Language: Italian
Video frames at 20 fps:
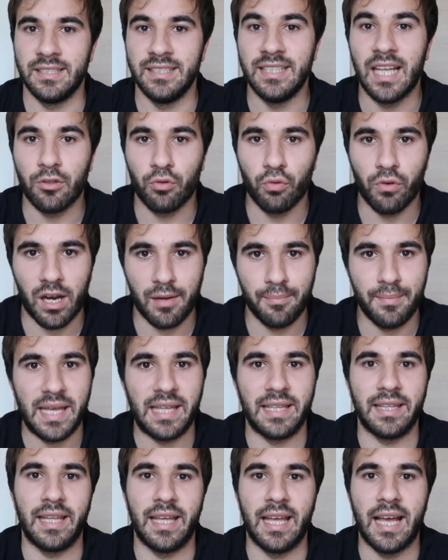
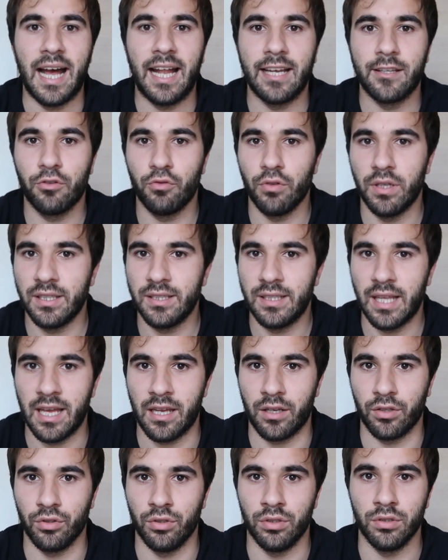naturalmente al suo
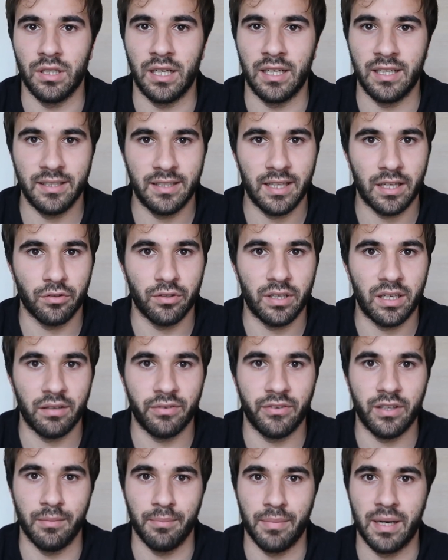interno, all'interno della
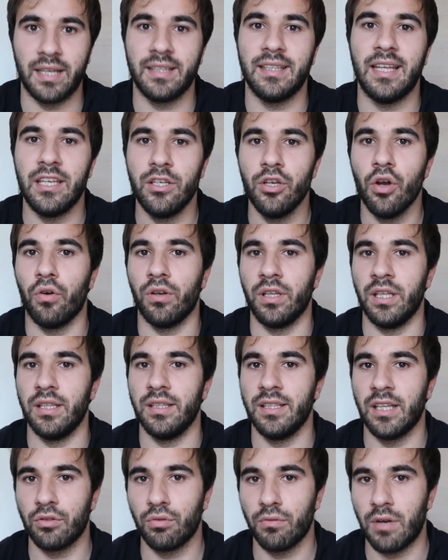fibra, degli oli
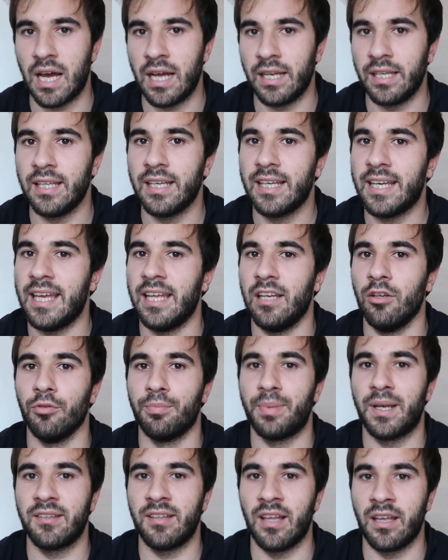naturali che lo
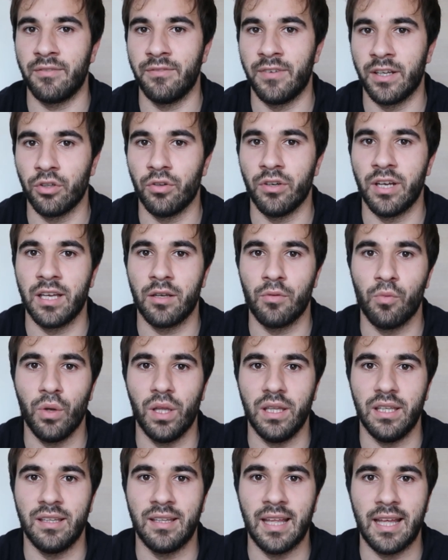preservano e
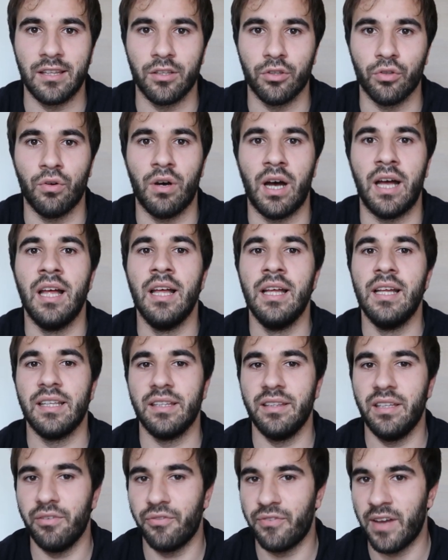quindi tendono a
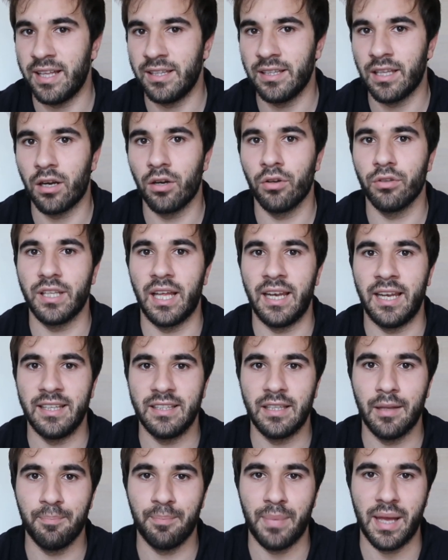difenderlo dalle
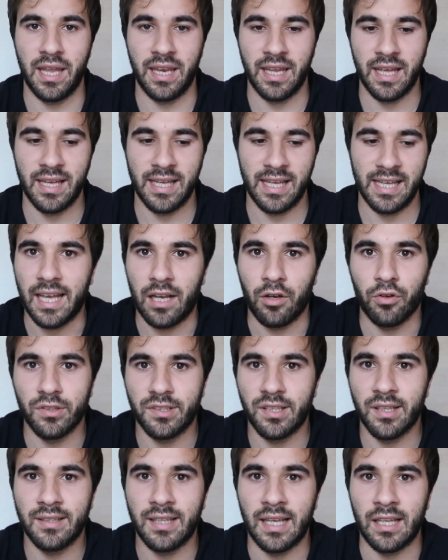intemperie e
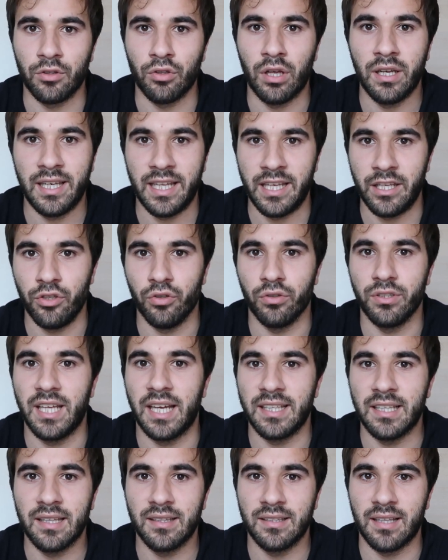consentendo al legno di
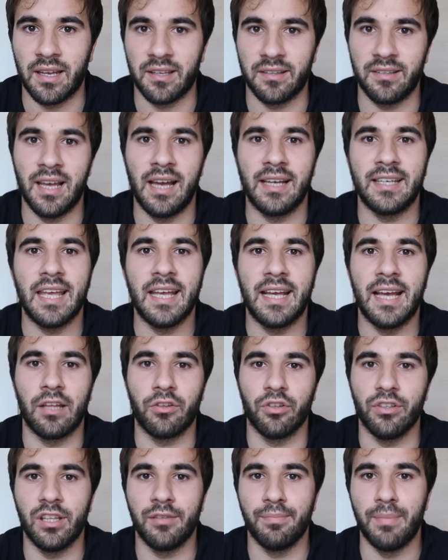adattarsi anche in
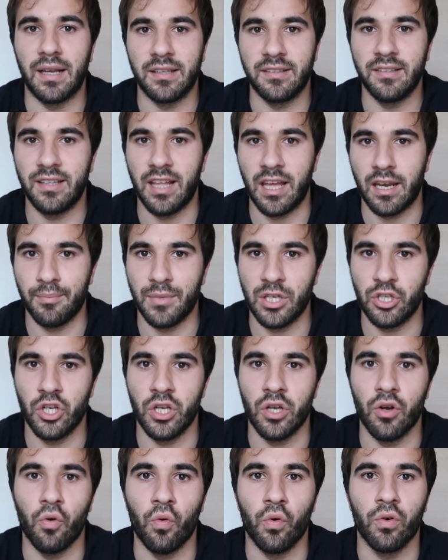caso di sbalzi
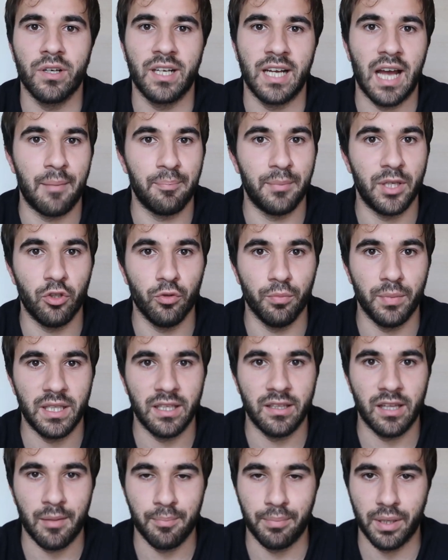termici o cambi di
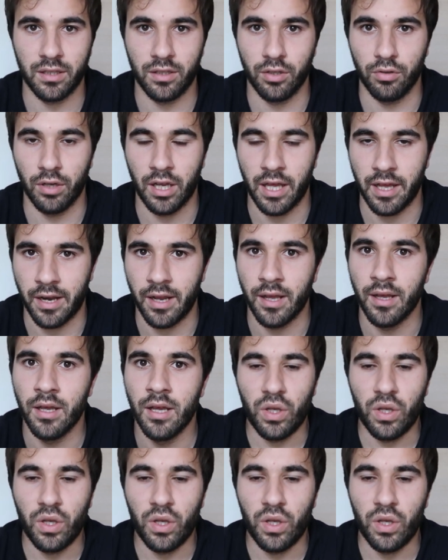umidità in particolare.